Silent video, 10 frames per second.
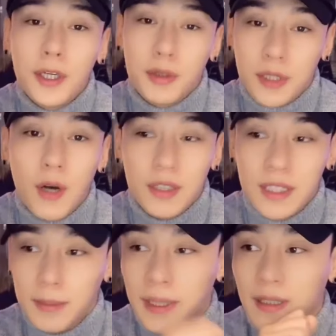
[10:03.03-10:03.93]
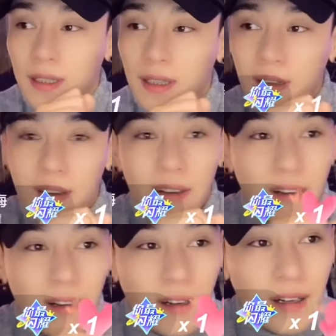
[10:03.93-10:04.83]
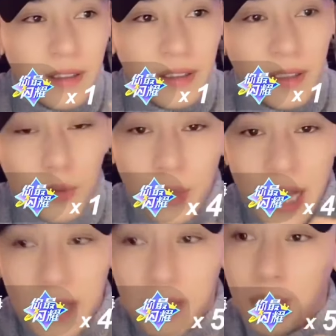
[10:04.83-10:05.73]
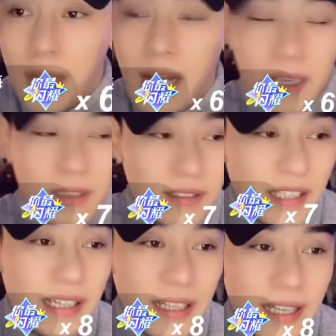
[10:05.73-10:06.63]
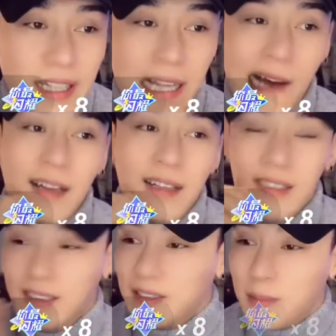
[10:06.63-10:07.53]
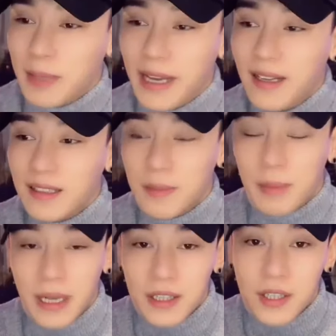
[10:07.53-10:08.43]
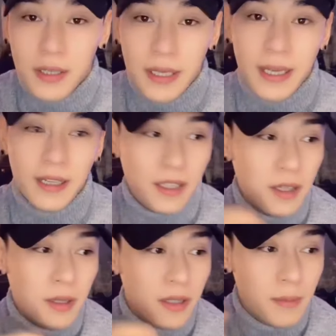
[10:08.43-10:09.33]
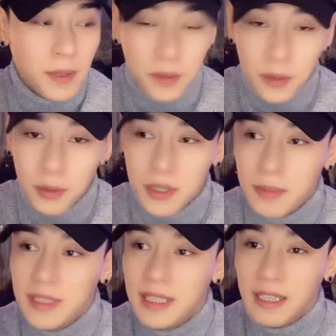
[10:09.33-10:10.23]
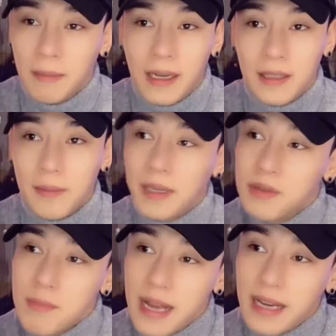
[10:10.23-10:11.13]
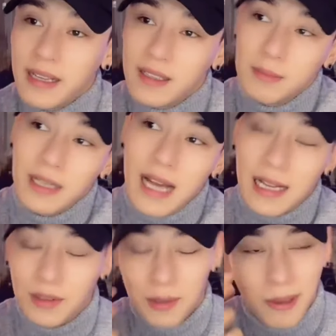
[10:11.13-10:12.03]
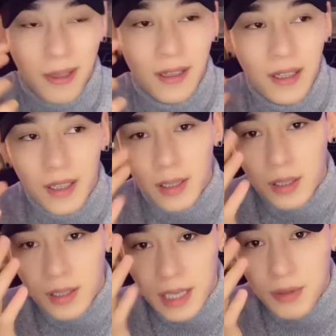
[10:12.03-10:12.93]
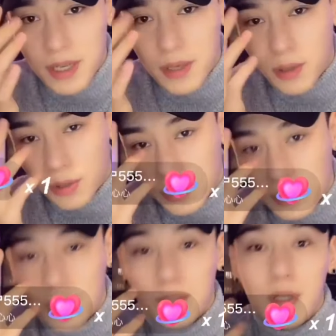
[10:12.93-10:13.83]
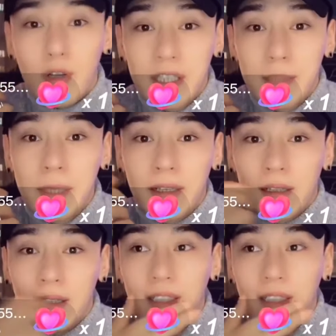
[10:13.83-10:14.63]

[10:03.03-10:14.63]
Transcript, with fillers: 是这种操心命，你注意安全，你这个那个的，你别你别吃那个，你你没有偷吃冰淇淋吗？你没去买那个什么辣的东西？他就是那种操心命，